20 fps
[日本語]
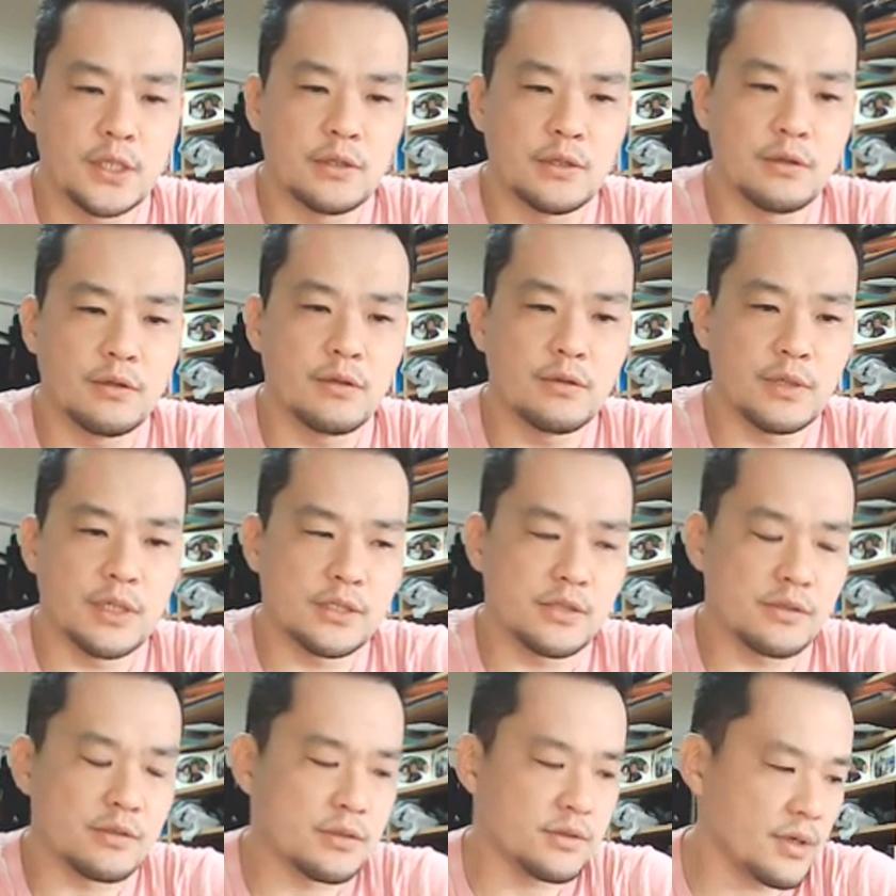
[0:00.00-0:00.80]
というのは
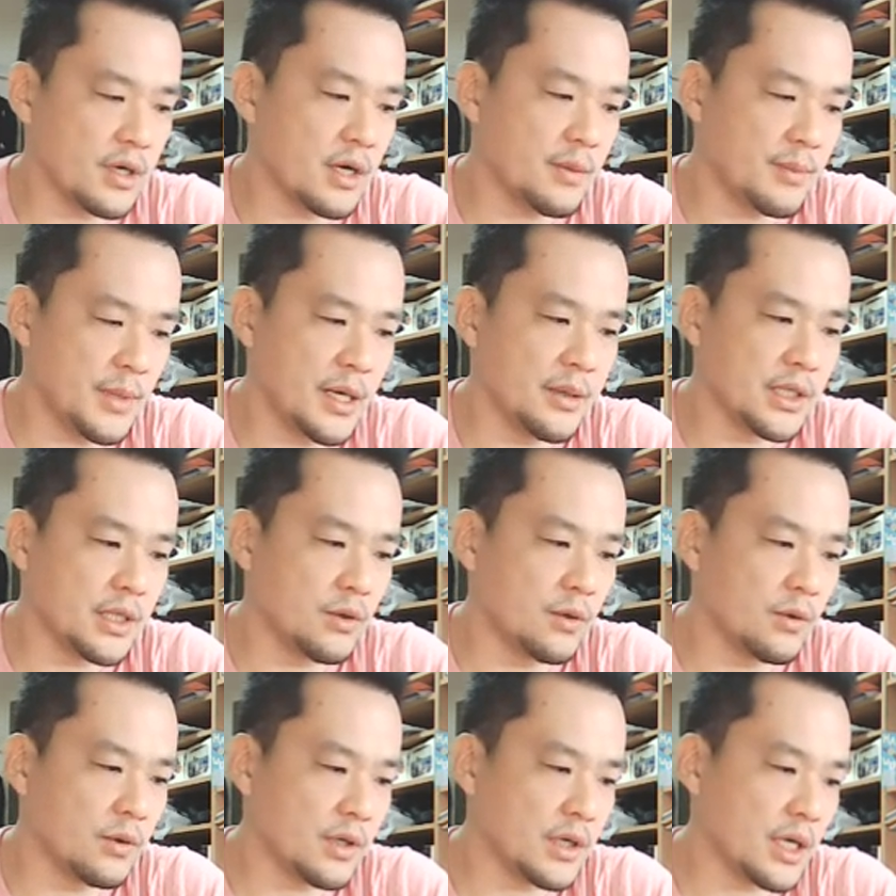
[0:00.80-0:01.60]
それそれがまあ日
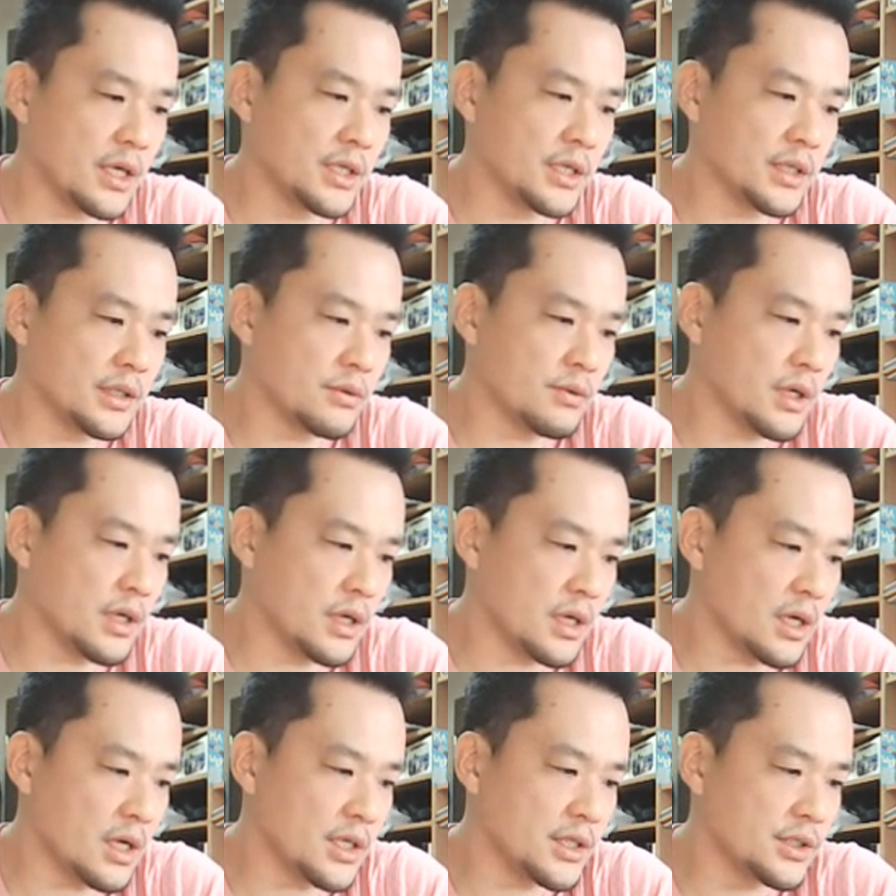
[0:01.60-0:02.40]
本会議とか
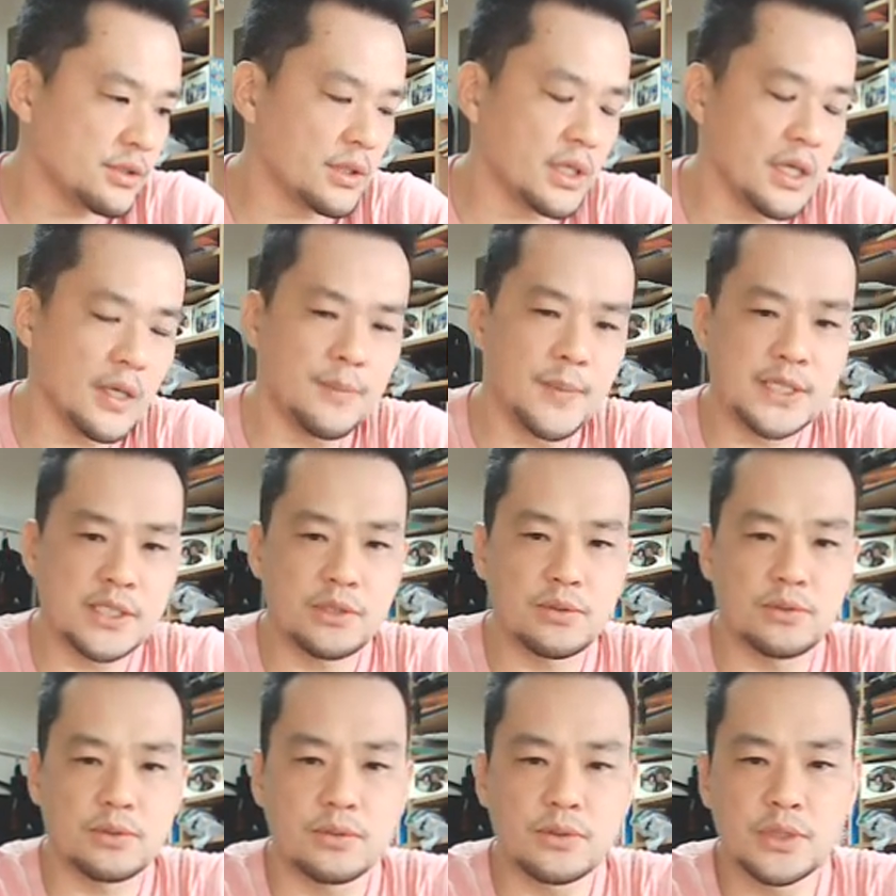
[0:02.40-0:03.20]
が一生懸命し
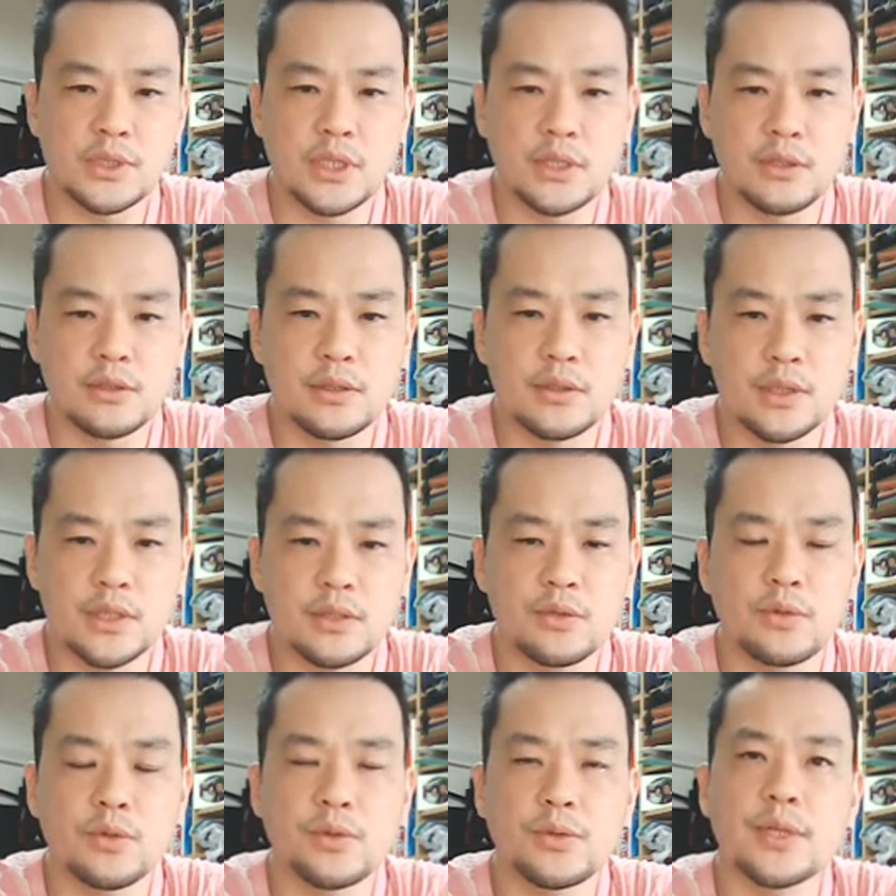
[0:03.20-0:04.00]
ようとしてい
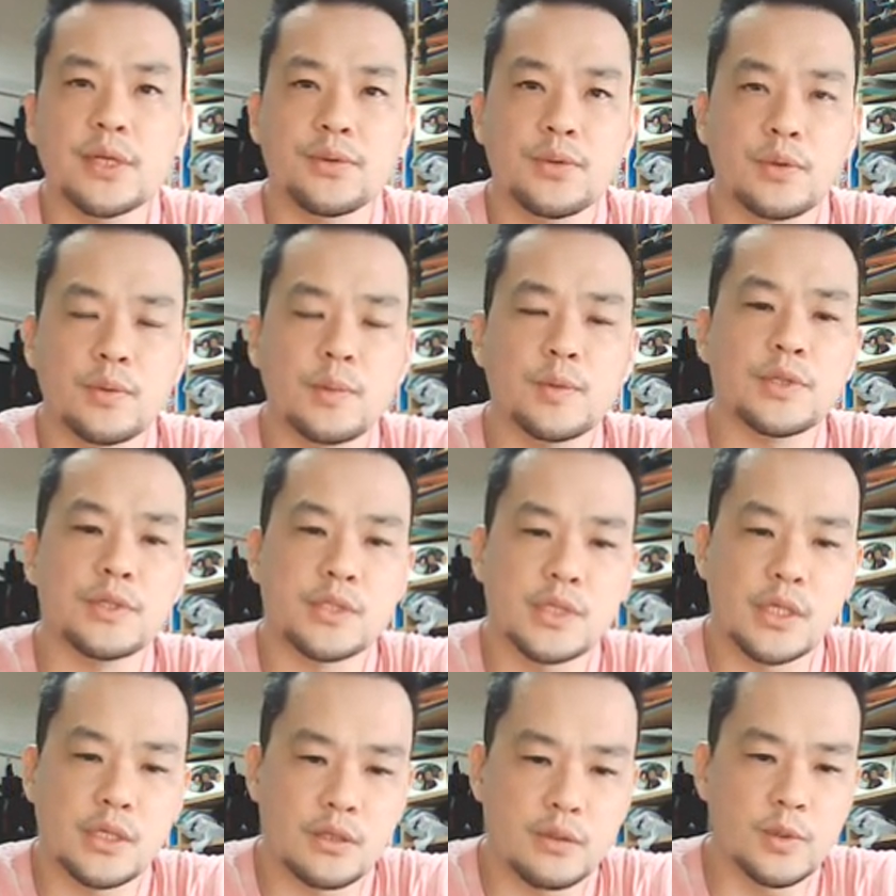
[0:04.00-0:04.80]
ることだと思うんで
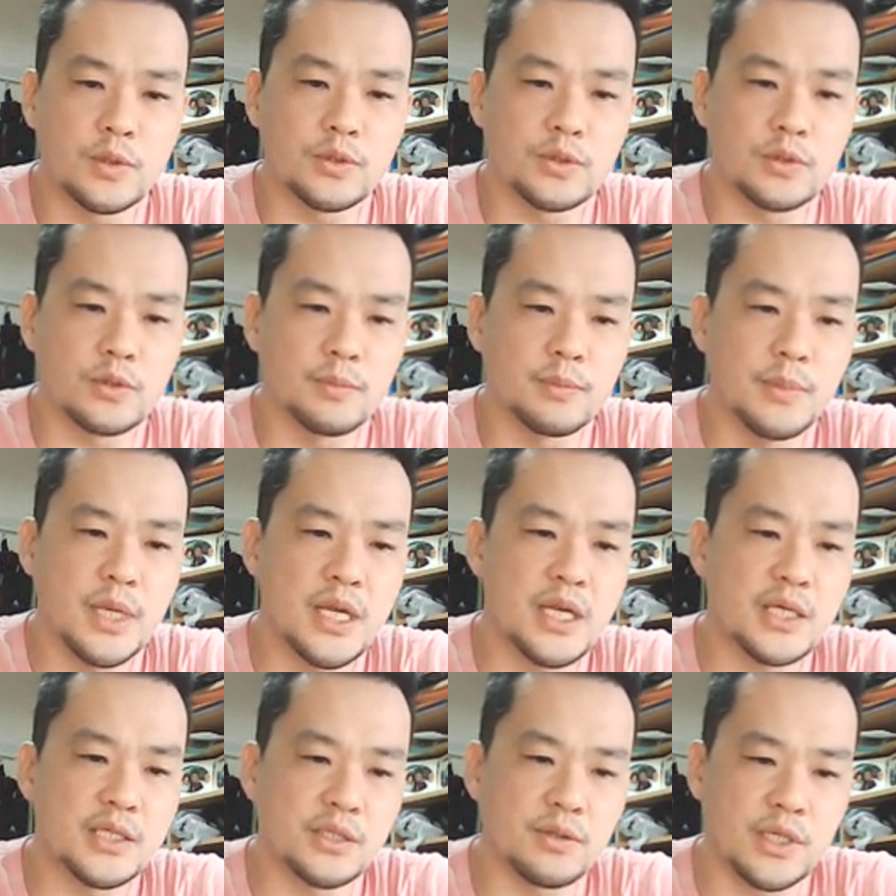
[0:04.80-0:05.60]
すけれどもその
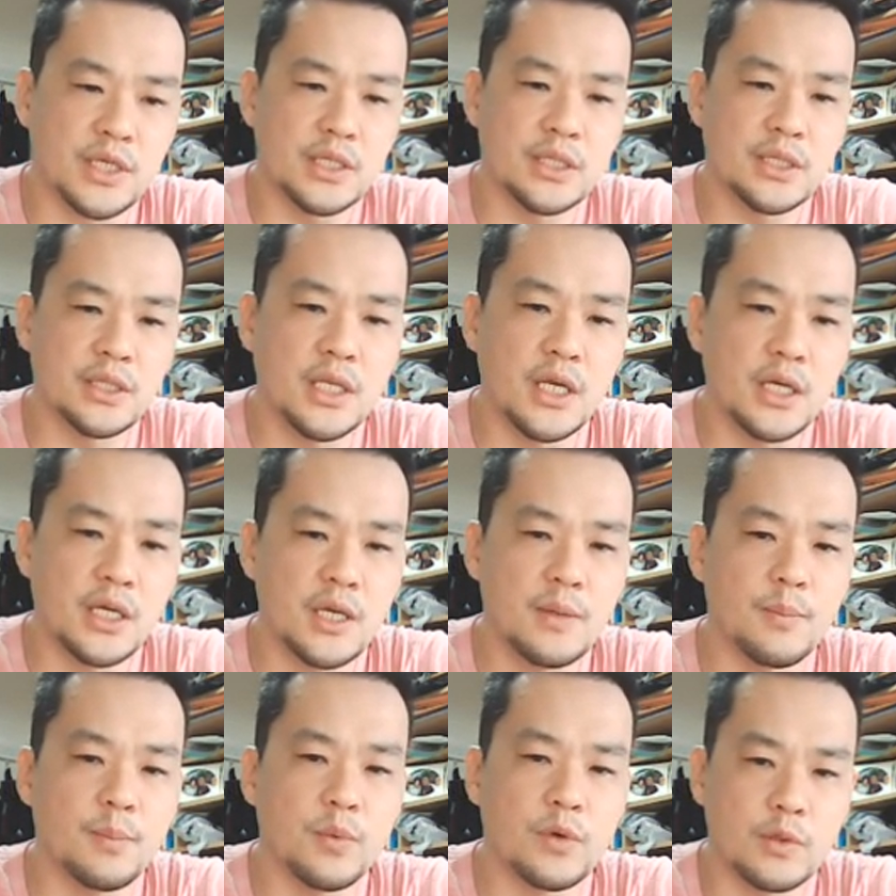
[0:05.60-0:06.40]
明治の禁定
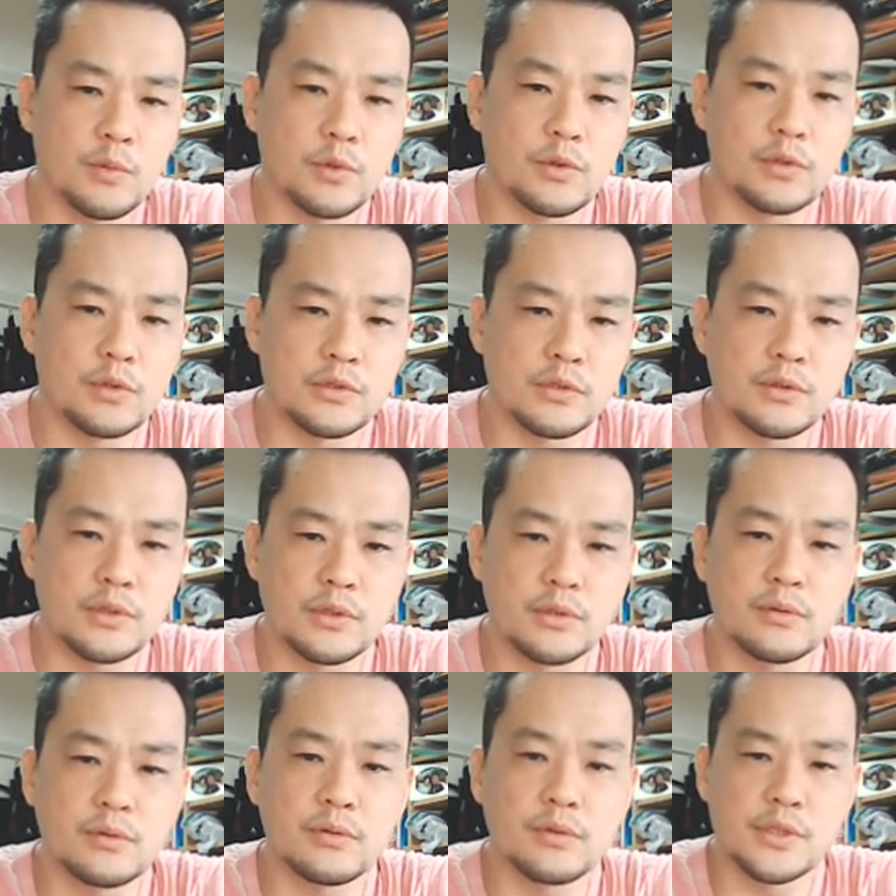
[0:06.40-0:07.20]
憲法に戻そうっ
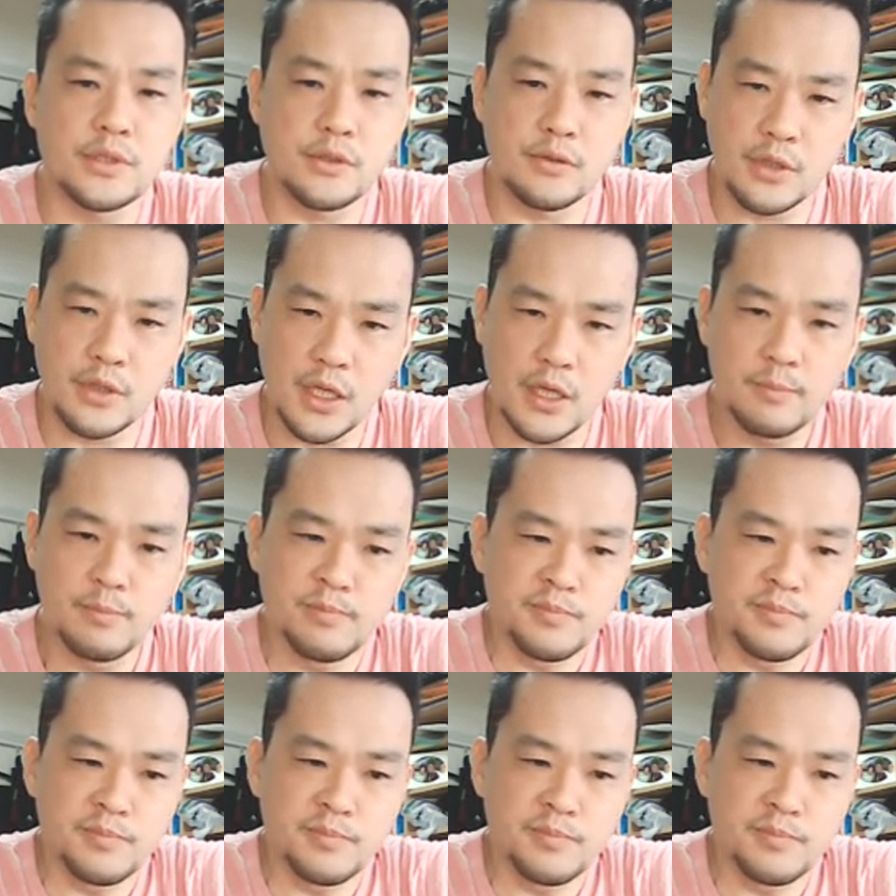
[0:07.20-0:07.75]
てことですよね。